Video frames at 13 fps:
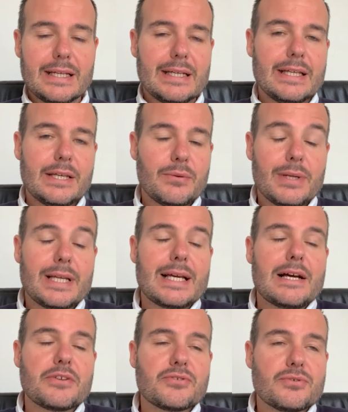in quel
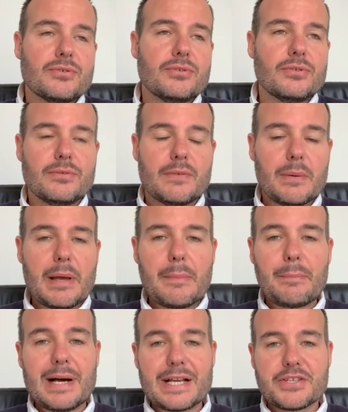caso vabbè,
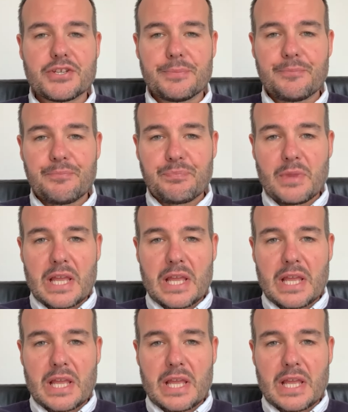pace.